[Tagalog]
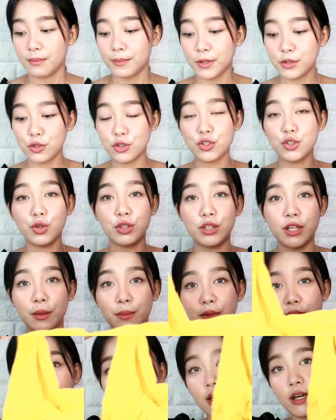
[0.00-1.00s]
magsusuot
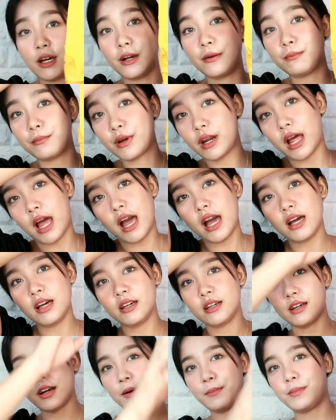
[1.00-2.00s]
ka man ng
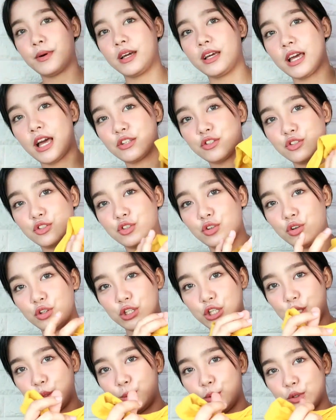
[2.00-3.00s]
bra kapag
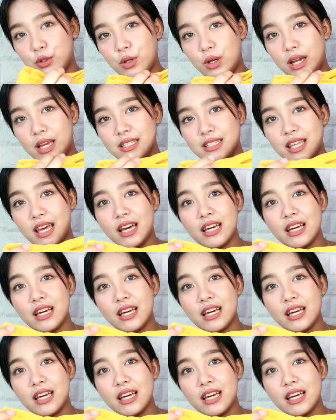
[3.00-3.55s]
kasusuotin mo to, guys.